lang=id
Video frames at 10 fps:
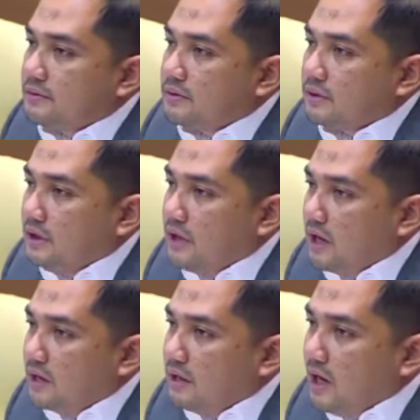
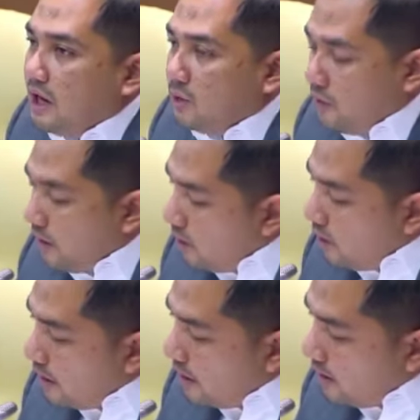yang dilalui
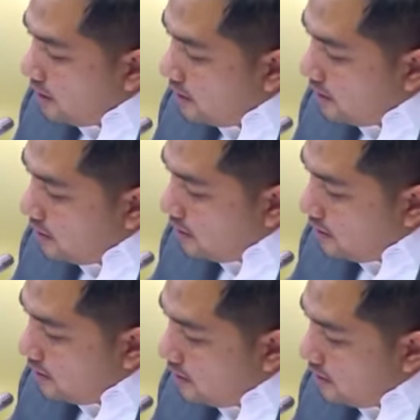oleh
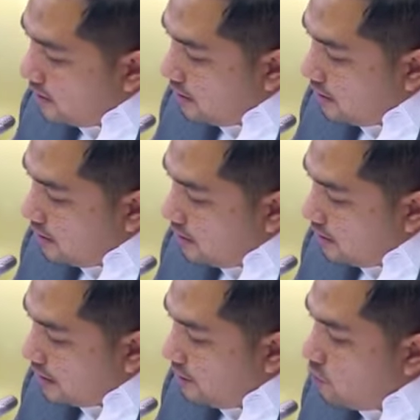
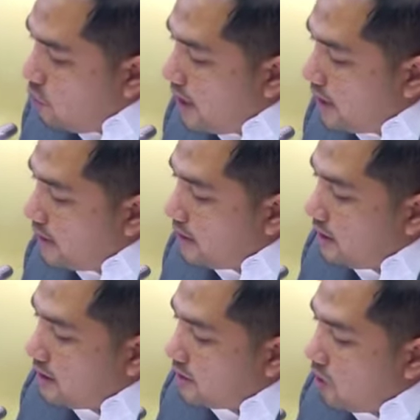ribuan
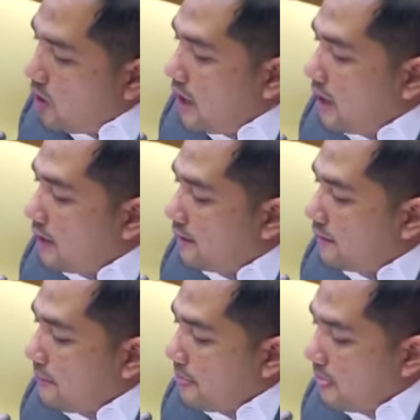tongkang
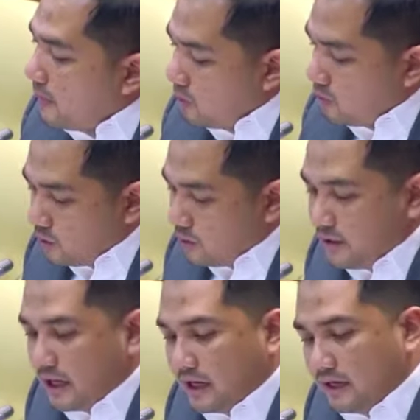untuk
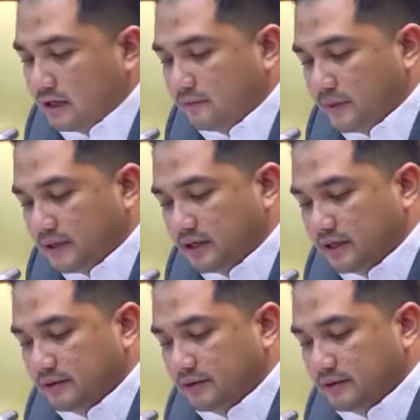disalin ke special.